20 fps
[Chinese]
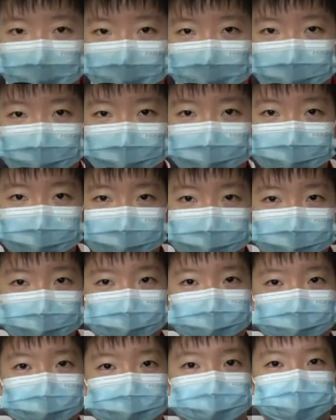嗯，
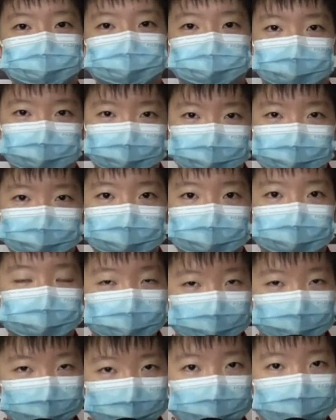更多的困难准备，
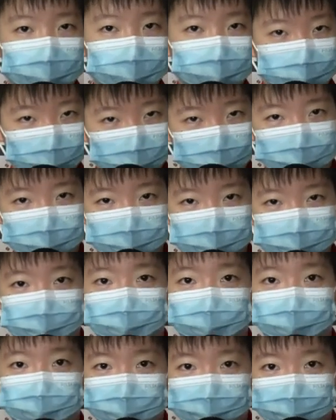我觉得我跟曼玉还是
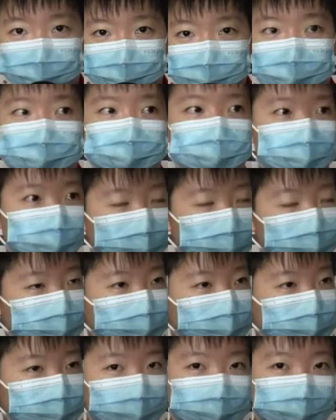要做好吧。
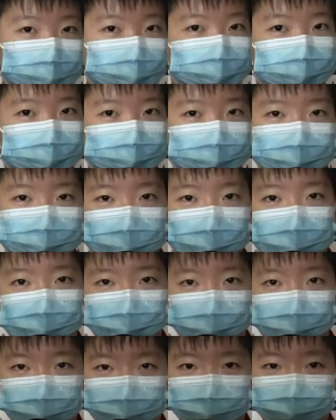其实因为我单
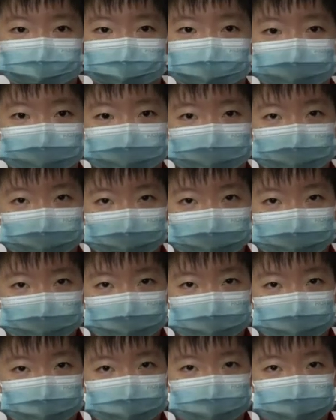打完了，
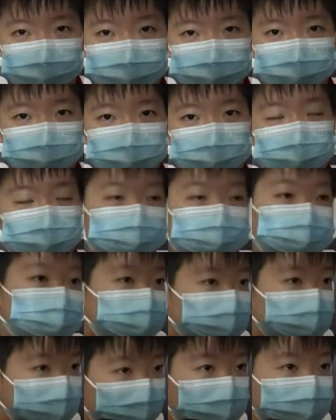连接的
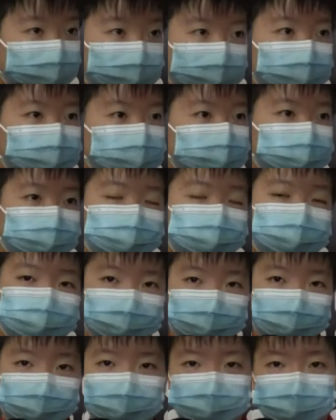很快吧，所以我
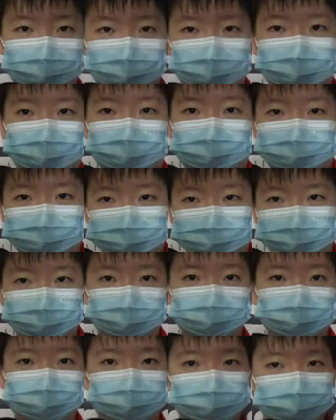觉得像
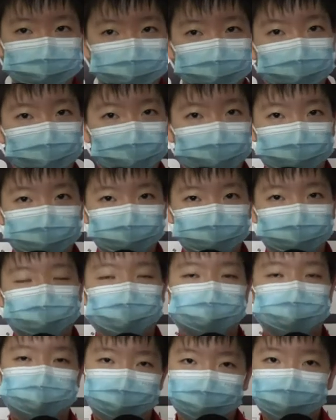嗯双
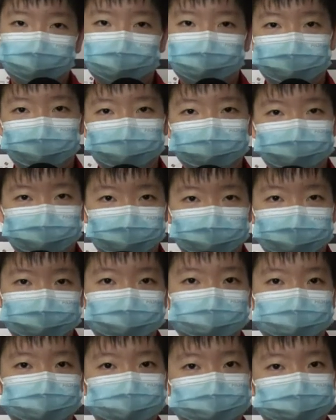打，我觉得我跟曼玉现在已
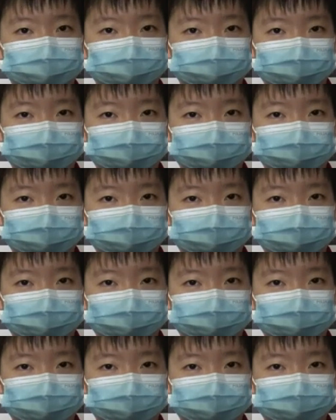经够。